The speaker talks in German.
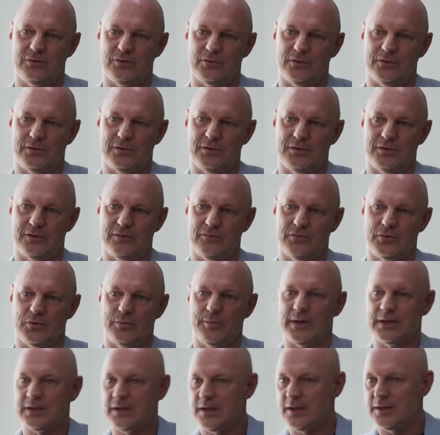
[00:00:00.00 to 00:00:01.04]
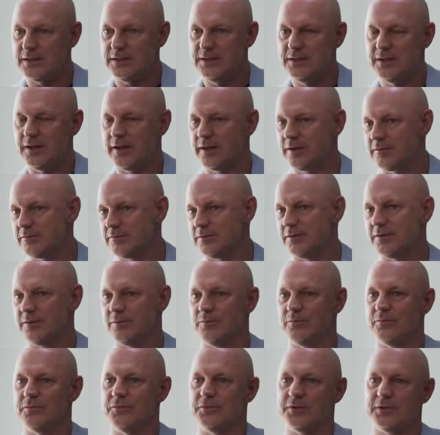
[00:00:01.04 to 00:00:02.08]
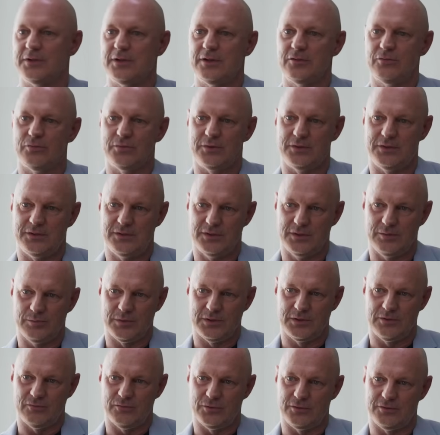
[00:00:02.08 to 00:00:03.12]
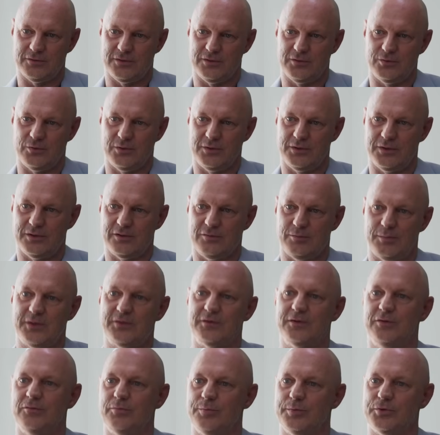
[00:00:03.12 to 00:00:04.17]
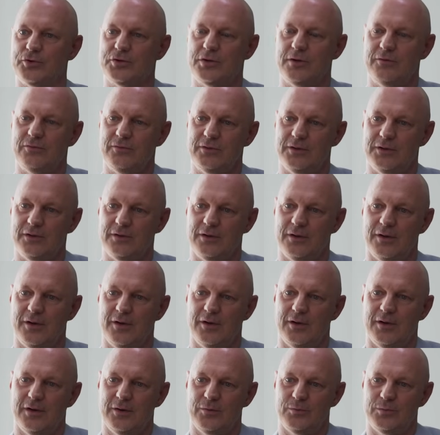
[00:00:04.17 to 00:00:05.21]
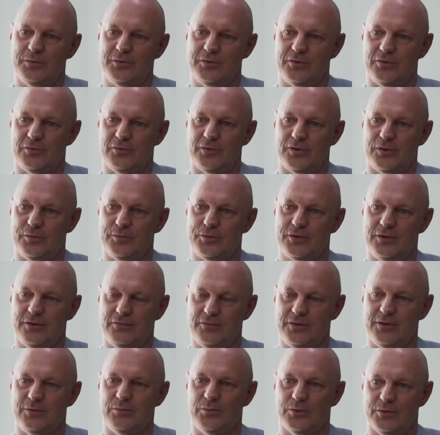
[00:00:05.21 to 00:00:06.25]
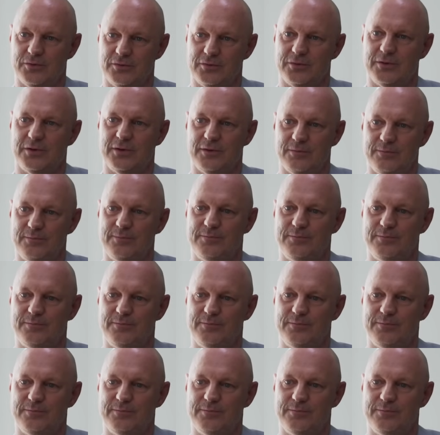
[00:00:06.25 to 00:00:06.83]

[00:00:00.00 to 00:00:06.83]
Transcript: Und äh, wenn du mal an KI denkst, ähm, sind das so die Themen, mit denen wir uns natürlich jetzt massiv beschäftigen, beziehungsweise beschäftigen müssen. Ja.